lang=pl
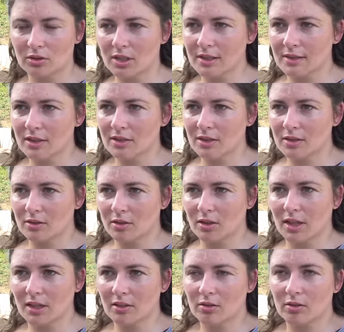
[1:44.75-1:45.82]
Czas na dziecko,
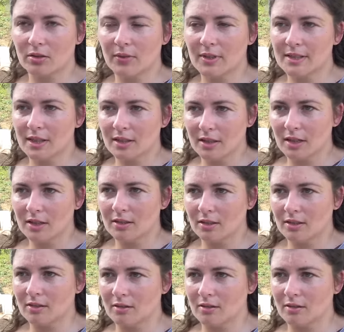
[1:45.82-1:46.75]
tak? Tylko kwestia kiedy.